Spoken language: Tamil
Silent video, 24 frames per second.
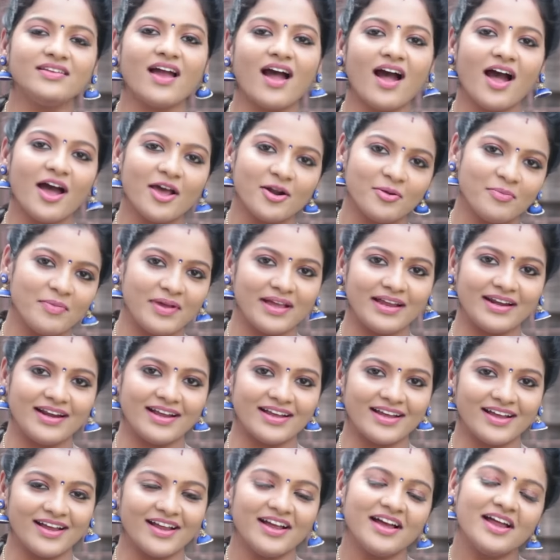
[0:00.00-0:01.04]
யாருமே
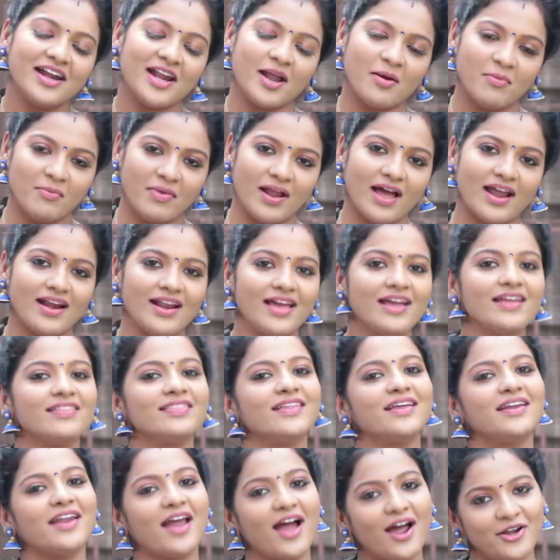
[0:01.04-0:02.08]
இல்லைங்க நம்மளால்
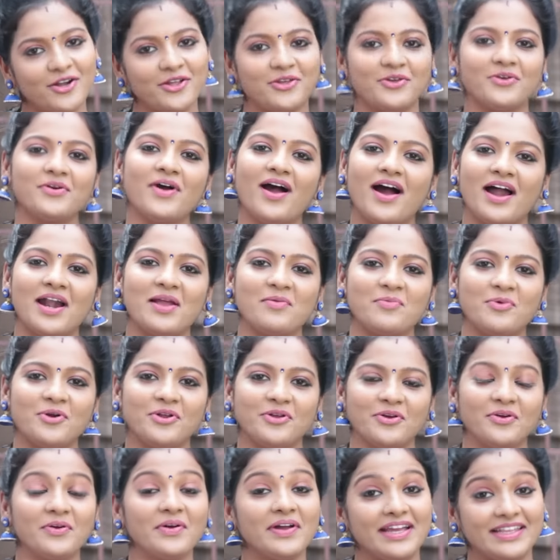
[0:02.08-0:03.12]
இந்த நாட்டையும் ஆள
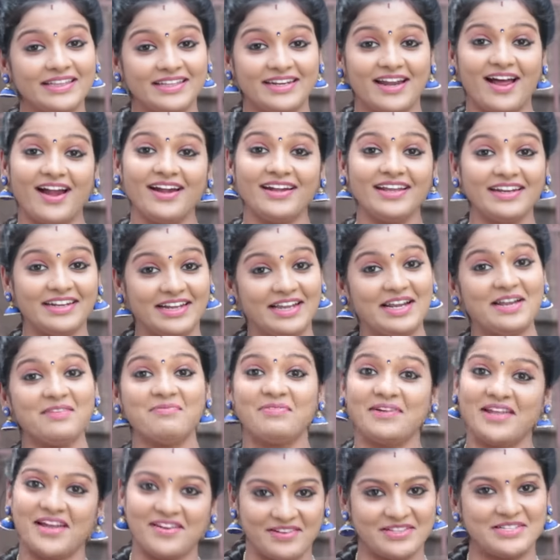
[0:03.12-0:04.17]
முடியும் இந்த நாட்டை
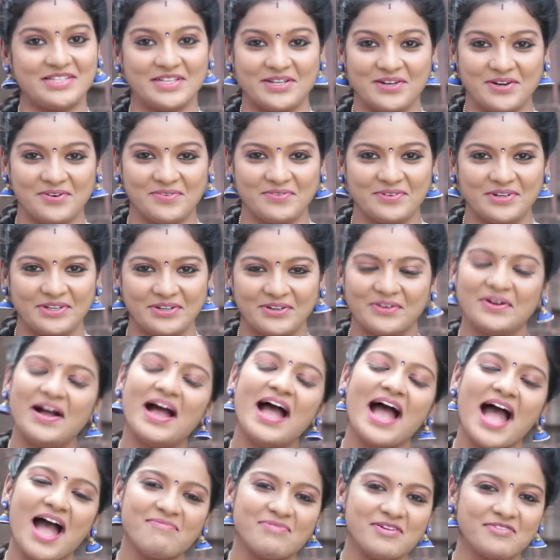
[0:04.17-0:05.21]
நல்லபடியாக வச்சுக்கவும் முடியும்
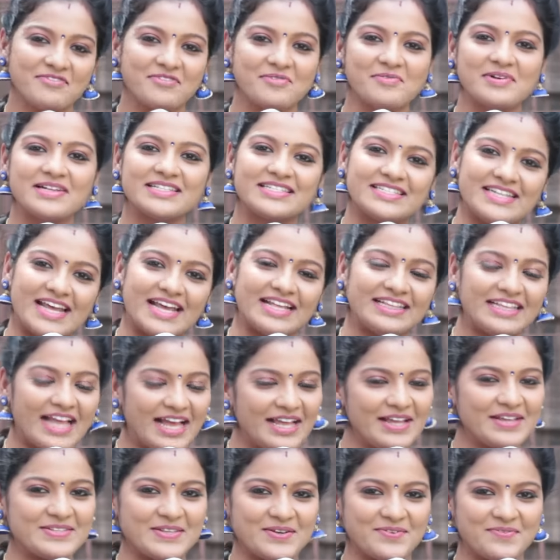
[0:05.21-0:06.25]
ஹாப்பி விமன்ஸ் டே
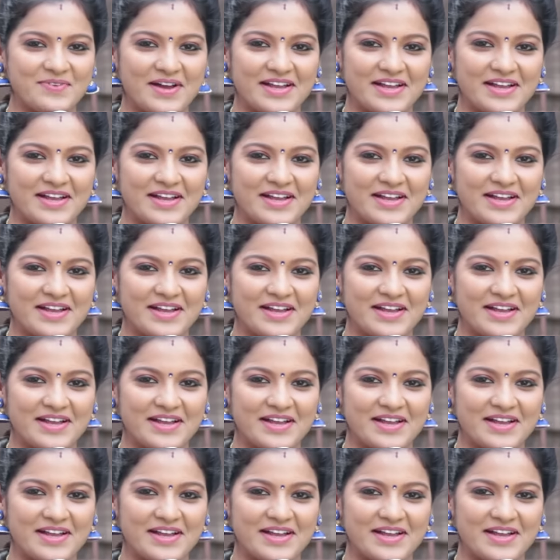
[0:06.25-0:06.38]
தேங்க்யூ ஸோ